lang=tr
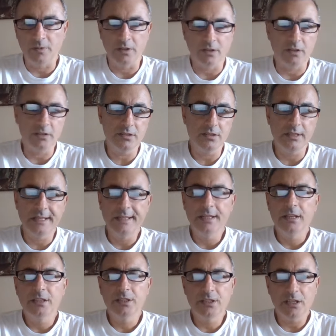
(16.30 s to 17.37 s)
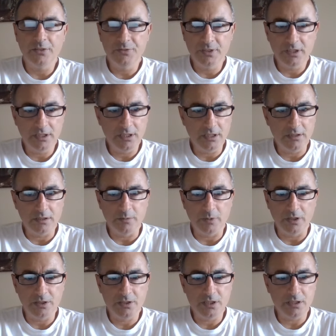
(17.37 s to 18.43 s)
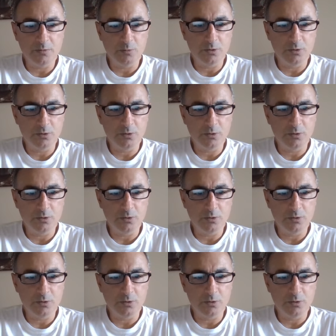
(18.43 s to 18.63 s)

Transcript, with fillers: bir analiz. Grafiğine de e, bakacağız.